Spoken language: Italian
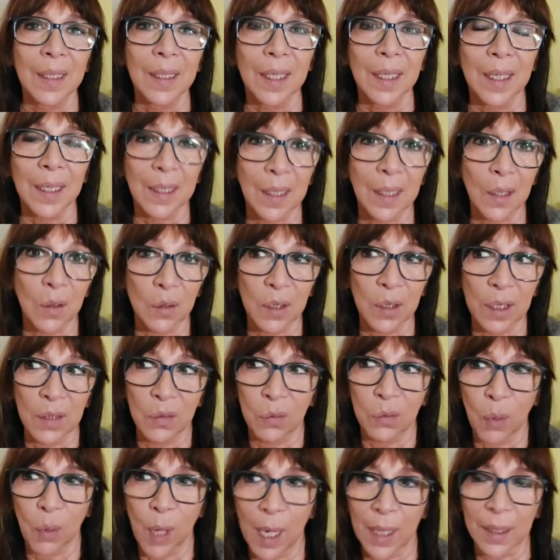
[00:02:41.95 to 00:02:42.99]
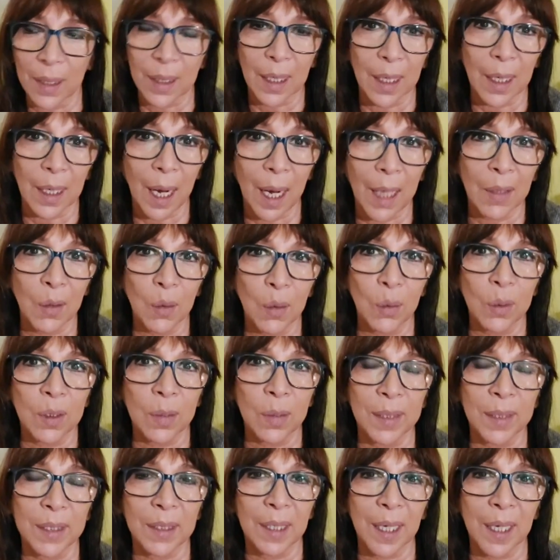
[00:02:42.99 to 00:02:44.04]
e che ho detto anche agli
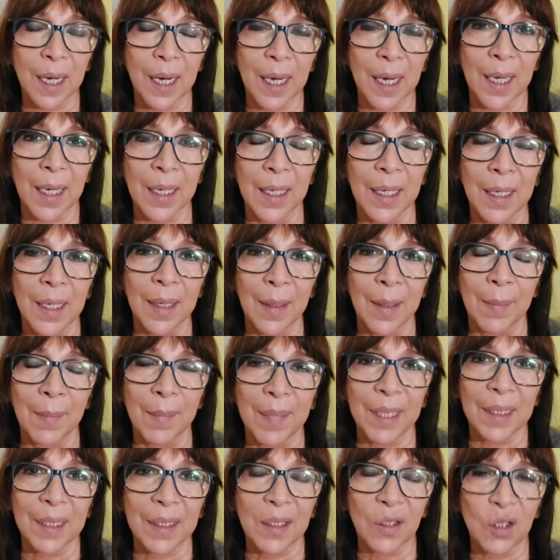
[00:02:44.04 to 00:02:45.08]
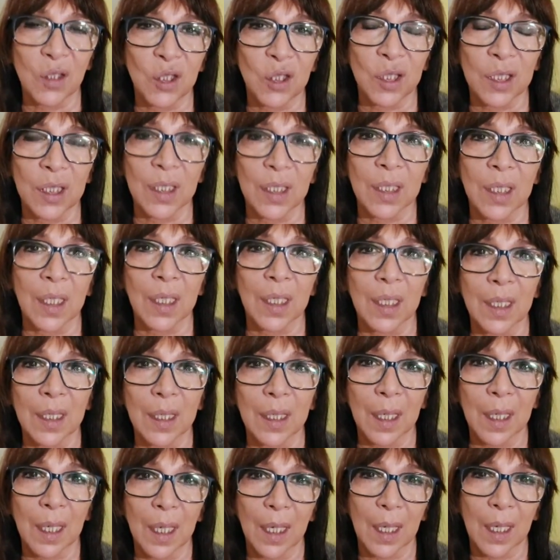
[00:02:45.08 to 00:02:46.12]
ultimi tre medici eh,
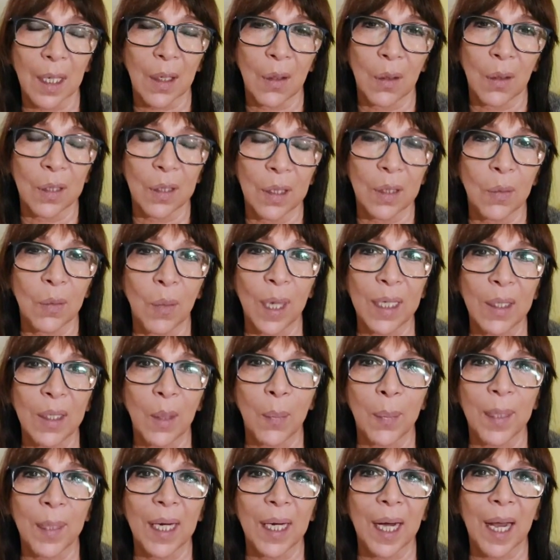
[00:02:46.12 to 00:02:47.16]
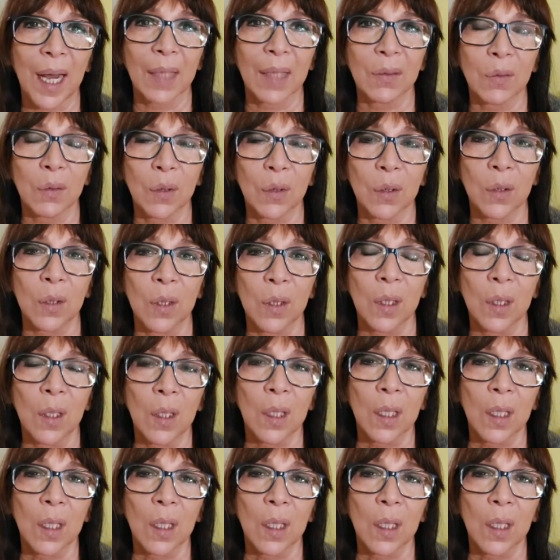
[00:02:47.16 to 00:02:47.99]
che, con i quali ho parlato,